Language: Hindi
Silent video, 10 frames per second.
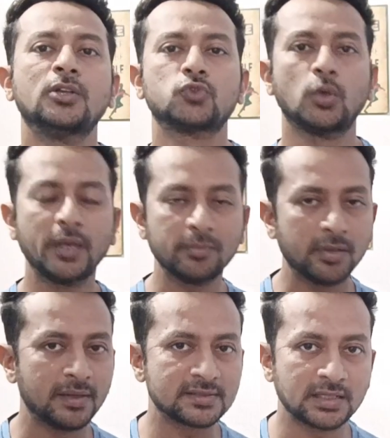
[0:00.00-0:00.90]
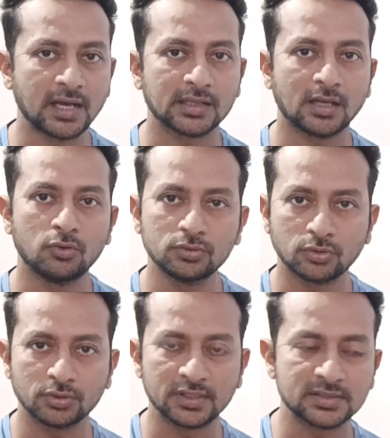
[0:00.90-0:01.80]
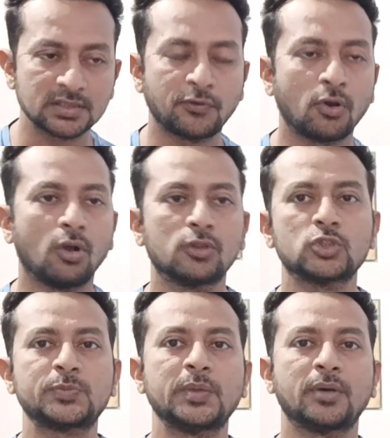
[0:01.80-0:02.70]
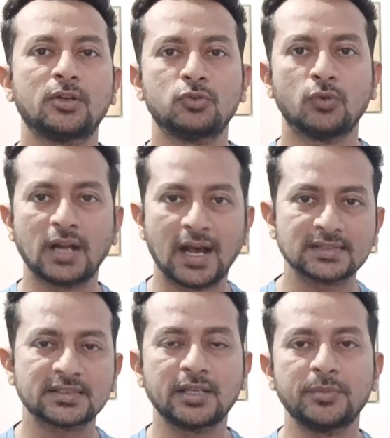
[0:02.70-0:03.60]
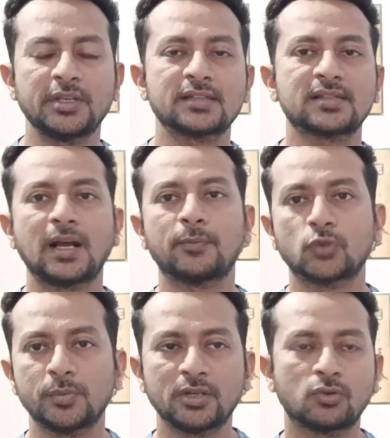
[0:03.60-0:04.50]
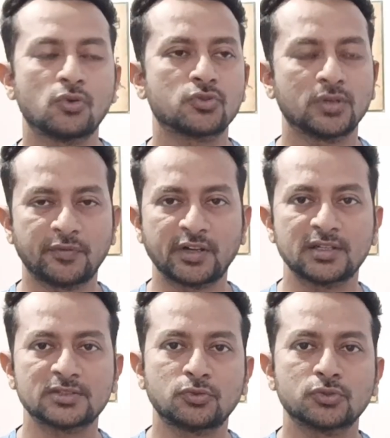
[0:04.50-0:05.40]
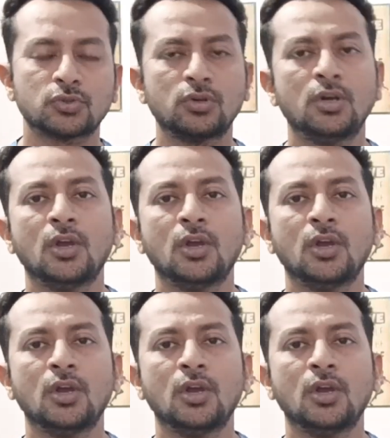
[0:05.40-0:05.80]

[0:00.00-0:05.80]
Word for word: स्विमिंग भी मैं सिखाता हूँ तो दिस इज़ फॉर ऑल दोज पीपल हु आर आस्किंग मी कि सर आप स्विमिंग कोच हो या फिटनेस कोच हो